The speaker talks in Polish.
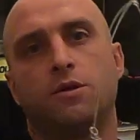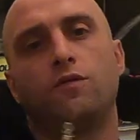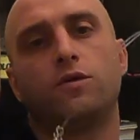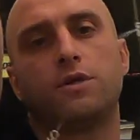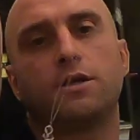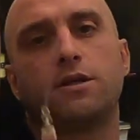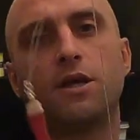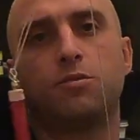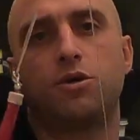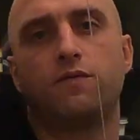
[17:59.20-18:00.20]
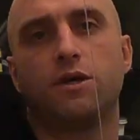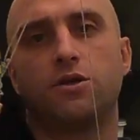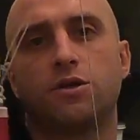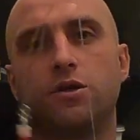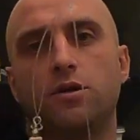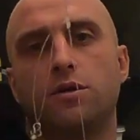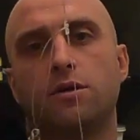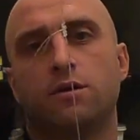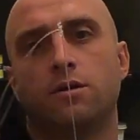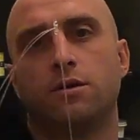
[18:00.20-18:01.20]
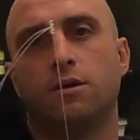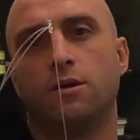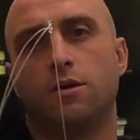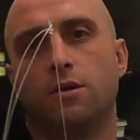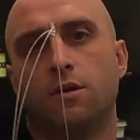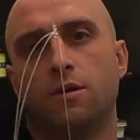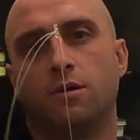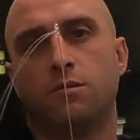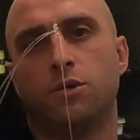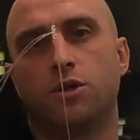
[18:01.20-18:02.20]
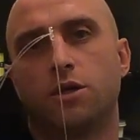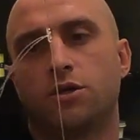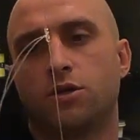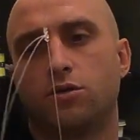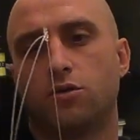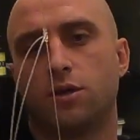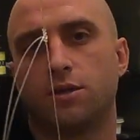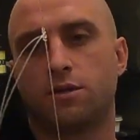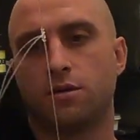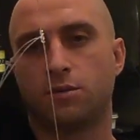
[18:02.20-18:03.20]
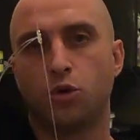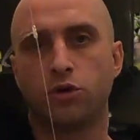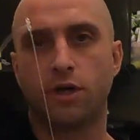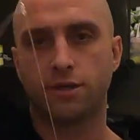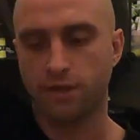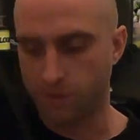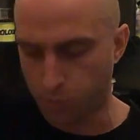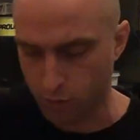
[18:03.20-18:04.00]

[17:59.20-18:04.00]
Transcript: na uwiązanie tej przywieszki Myślę, że to jest pionierski